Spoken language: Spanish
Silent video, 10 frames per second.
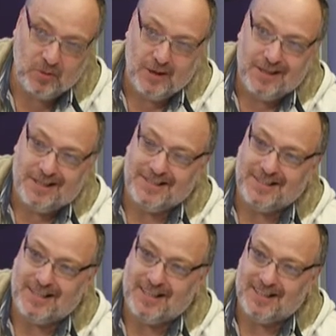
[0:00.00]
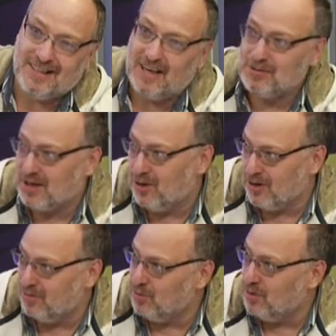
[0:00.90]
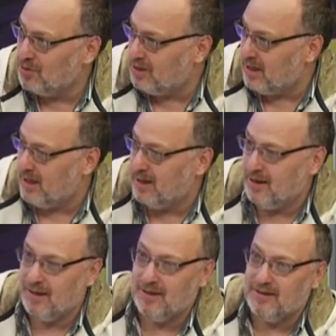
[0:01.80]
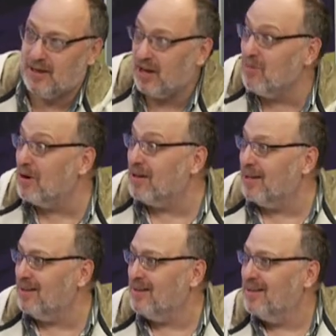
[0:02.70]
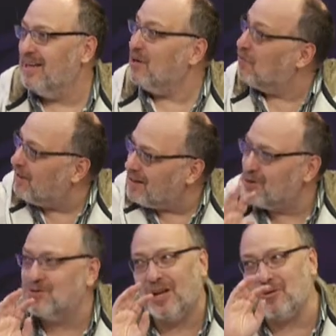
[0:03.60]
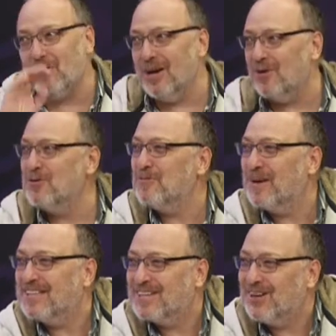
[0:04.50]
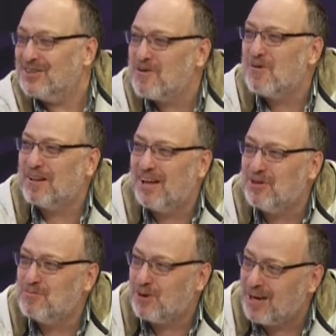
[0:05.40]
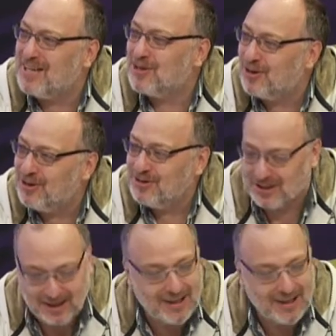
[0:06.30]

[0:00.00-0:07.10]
Este, tenemos a Lachlan Moore de, Riverdale. Y nos falta anunciar todavía uno más, que lo estamos guardando un poquito, ¿no? Sí.